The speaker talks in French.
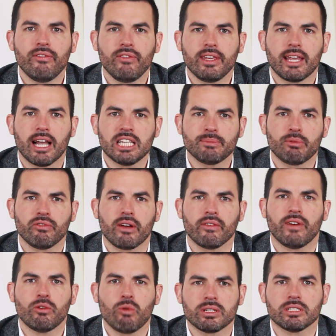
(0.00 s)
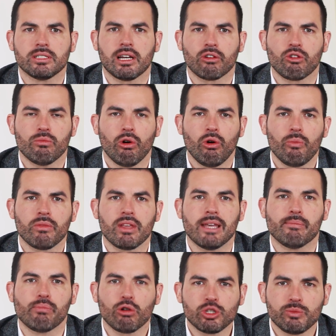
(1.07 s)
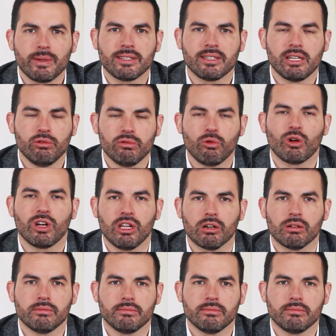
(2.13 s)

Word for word: efficaces pour faire valoir ses arguments et prospecter de nouveaux clients.